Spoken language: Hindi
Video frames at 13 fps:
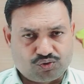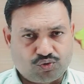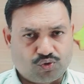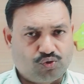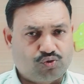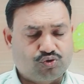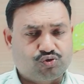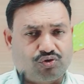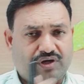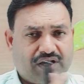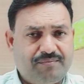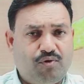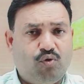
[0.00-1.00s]
दोनों को जो
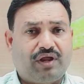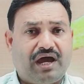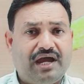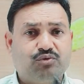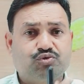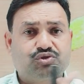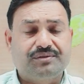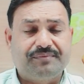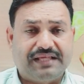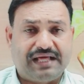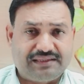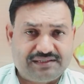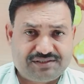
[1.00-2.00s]
गर्म हो रहा है उसी में
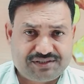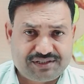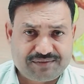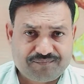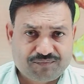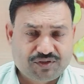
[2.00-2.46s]
डाल दीजिए